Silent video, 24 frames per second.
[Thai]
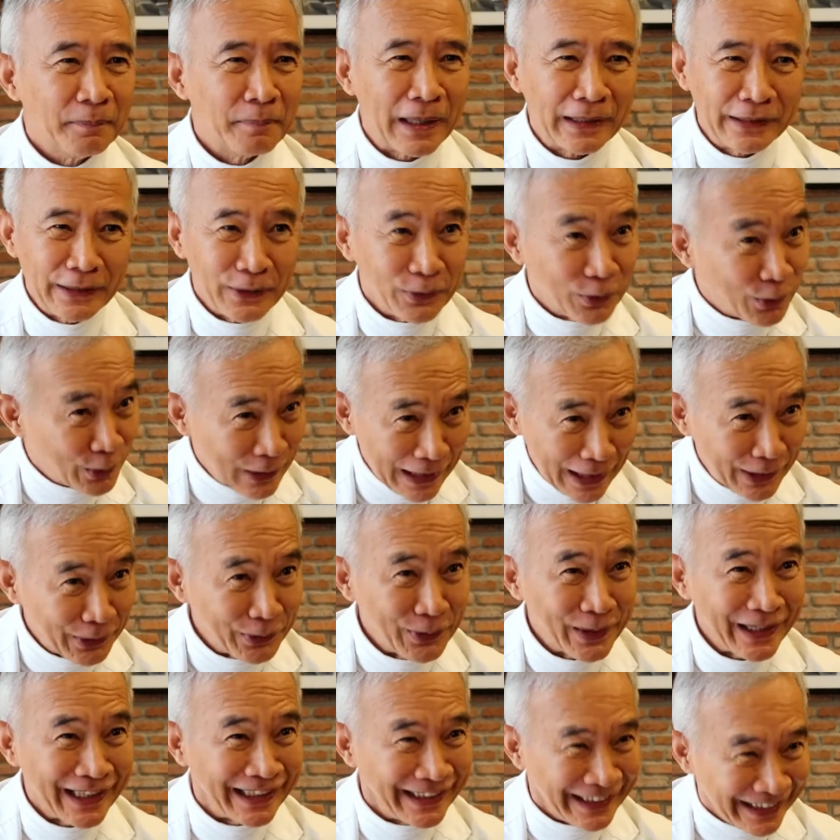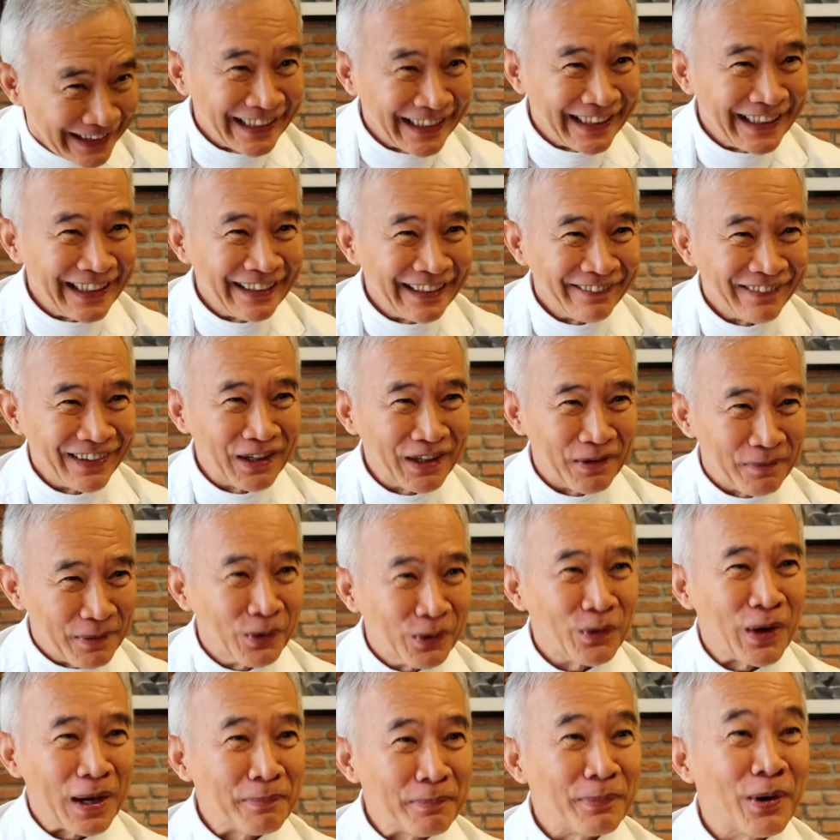มาที่โคราชด้วยก็ยิ่งดี เพราะเรา
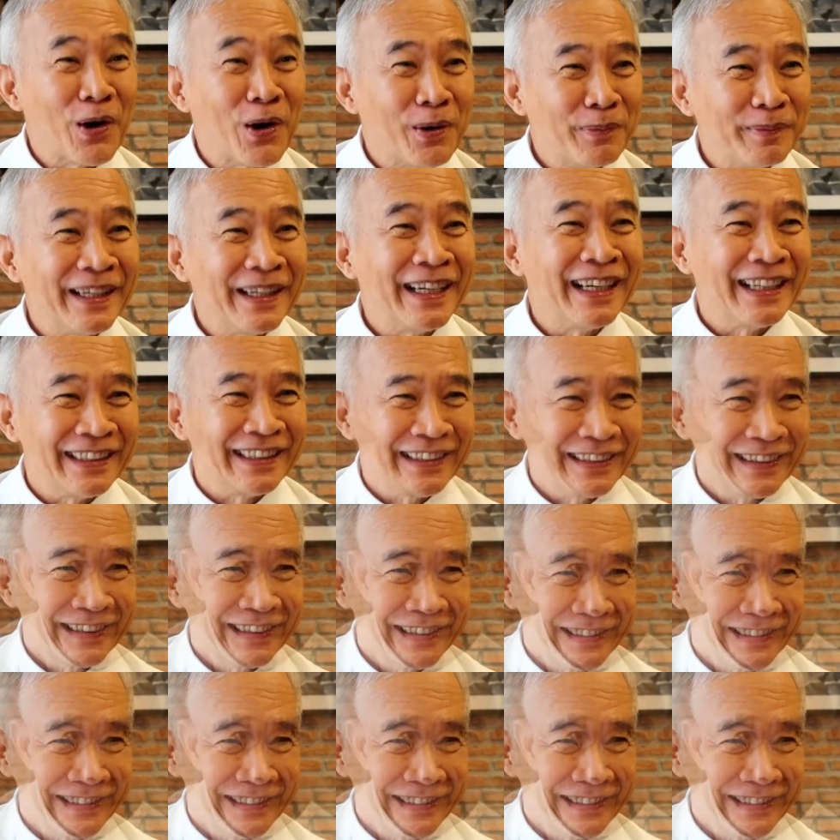มีความพร้อมนะ